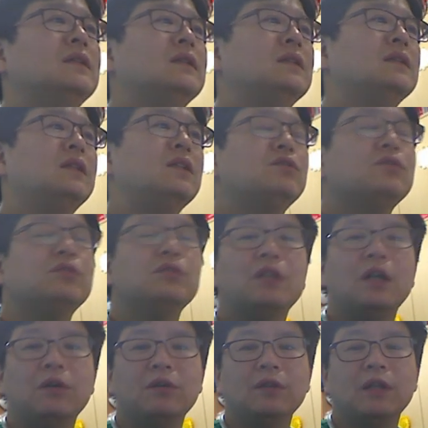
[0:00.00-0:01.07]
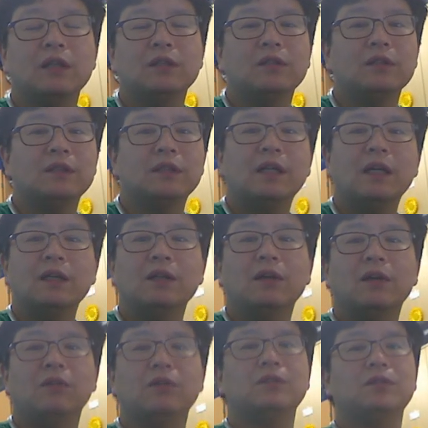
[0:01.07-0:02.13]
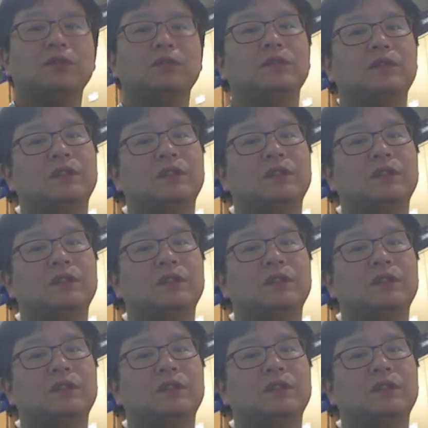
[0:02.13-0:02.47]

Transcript: 근데 수술하고 나서 시간이 어느 정도